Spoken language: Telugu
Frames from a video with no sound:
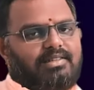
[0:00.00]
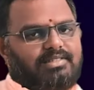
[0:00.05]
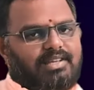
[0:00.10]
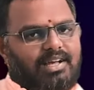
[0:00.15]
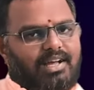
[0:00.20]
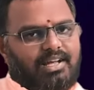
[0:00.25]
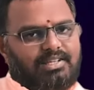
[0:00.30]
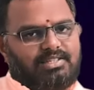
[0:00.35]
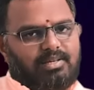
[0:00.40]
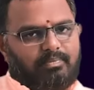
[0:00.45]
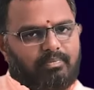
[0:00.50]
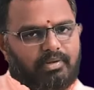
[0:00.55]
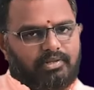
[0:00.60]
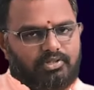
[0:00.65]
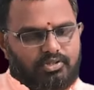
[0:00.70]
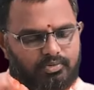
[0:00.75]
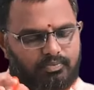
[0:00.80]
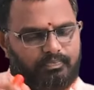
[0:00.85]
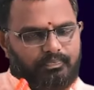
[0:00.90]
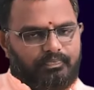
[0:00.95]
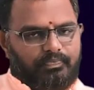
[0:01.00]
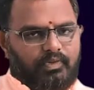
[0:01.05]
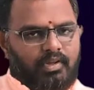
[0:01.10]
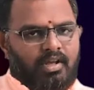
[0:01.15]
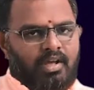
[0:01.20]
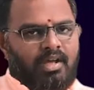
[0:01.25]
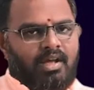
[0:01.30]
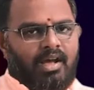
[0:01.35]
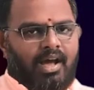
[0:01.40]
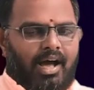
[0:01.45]
మాసంగా చెప్పచ్చు
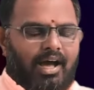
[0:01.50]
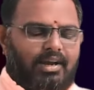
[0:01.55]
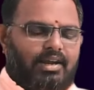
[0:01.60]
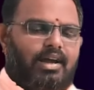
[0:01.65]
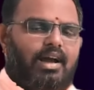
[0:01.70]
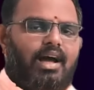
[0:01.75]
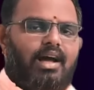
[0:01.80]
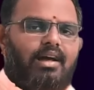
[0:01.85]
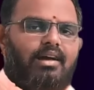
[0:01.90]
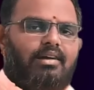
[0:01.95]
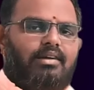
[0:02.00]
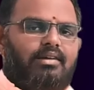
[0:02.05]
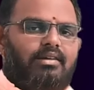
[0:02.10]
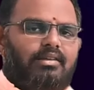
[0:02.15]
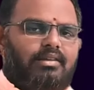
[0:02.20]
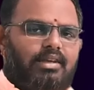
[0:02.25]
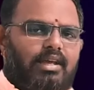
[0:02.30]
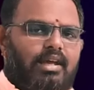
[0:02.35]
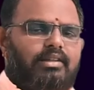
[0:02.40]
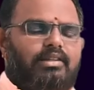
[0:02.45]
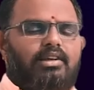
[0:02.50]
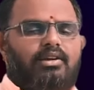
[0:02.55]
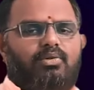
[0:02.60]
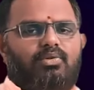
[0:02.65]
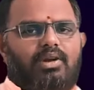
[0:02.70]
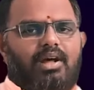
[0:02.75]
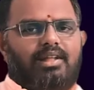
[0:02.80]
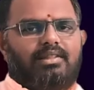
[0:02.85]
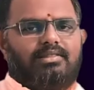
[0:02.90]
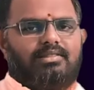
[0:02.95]
అనగా ఏది
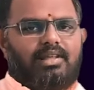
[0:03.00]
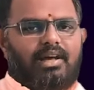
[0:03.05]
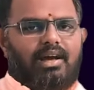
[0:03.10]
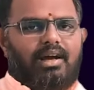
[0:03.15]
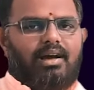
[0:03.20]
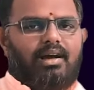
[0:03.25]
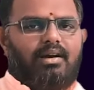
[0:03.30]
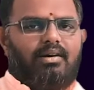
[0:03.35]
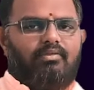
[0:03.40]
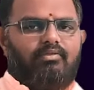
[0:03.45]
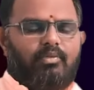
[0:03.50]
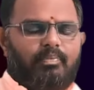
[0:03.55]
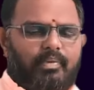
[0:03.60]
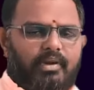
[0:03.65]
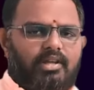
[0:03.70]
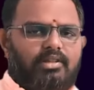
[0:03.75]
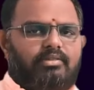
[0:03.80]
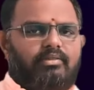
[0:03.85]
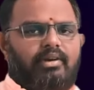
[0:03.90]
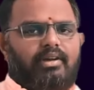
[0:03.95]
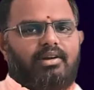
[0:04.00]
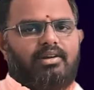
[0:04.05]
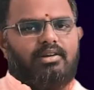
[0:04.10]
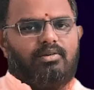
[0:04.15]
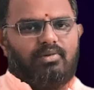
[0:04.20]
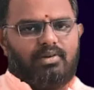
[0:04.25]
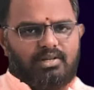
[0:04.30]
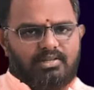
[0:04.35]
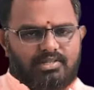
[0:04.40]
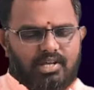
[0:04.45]
కూడా అంత
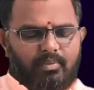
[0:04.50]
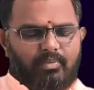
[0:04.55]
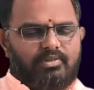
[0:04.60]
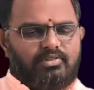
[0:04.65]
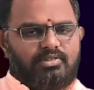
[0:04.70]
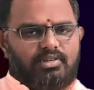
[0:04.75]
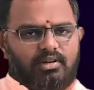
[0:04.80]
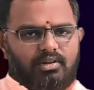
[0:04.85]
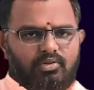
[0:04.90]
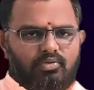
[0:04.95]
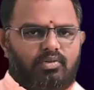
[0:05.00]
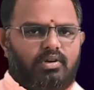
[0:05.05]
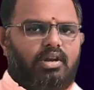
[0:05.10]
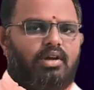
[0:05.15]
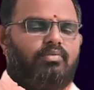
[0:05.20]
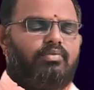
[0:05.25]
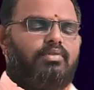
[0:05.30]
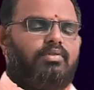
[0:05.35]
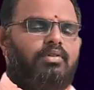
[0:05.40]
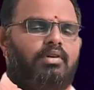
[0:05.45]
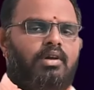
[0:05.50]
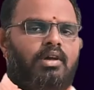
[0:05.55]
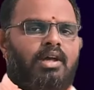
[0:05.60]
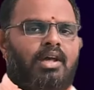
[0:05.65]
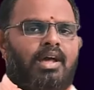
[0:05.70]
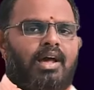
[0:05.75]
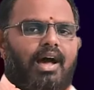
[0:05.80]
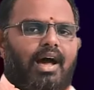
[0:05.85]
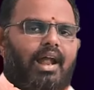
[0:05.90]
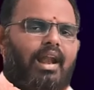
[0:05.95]
విపరీతమైనటువంటి సమస్యలు ఉండవు
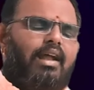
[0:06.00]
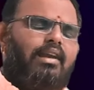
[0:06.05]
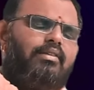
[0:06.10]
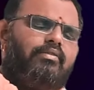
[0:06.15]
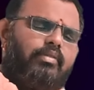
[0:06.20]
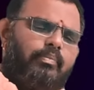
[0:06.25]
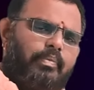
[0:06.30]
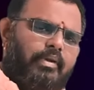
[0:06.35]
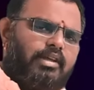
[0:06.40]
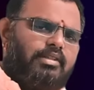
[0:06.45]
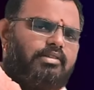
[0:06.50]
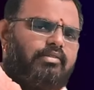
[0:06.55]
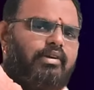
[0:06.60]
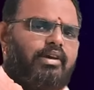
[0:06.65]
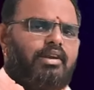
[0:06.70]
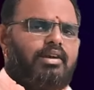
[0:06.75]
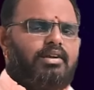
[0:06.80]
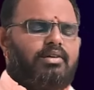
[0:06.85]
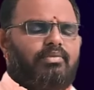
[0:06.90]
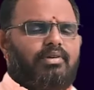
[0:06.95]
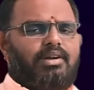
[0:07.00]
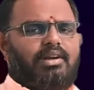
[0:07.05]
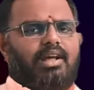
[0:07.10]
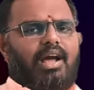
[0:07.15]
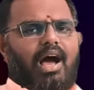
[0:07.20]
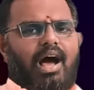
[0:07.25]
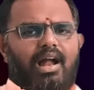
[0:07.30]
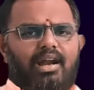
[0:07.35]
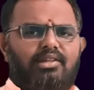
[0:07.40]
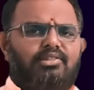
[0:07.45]
అలానే విపరీతమైనటువంటి
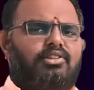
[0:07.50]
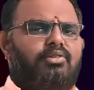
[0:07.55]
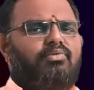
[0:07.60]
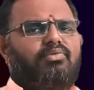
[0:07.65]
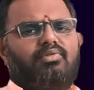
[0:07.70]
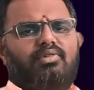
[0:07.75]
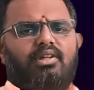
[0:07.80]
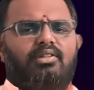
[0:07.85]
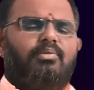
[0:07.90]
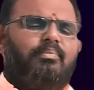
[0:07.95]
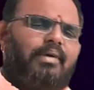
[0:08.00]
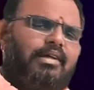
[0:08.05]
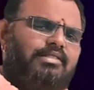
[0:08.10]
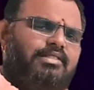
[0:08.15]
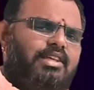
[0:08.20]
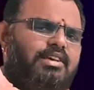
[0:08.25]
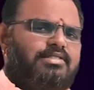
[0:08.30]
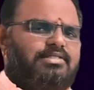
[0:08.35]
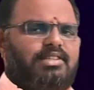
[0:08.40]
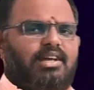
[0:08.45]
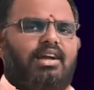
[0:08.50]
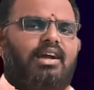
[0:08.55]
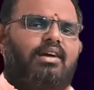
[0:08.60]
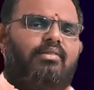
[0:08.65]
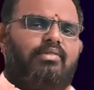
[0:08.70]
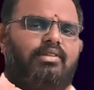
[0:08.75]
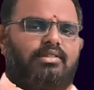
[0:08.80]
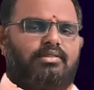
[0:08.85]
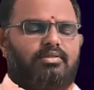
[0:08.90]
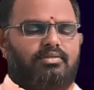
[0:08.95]
ఆనందం ఉండదు
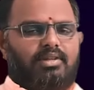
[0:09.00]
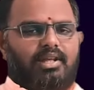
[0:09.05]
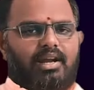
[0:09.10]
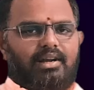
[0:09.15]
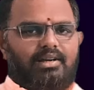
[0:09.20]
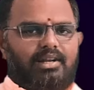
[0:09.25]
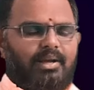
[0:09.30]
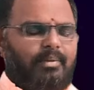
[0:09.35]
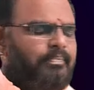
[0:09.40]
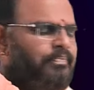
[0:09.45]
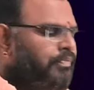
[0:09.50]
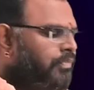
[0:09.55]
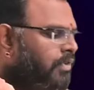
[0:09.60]
మధ్యస్థంగా వెళ్తుంది అంటే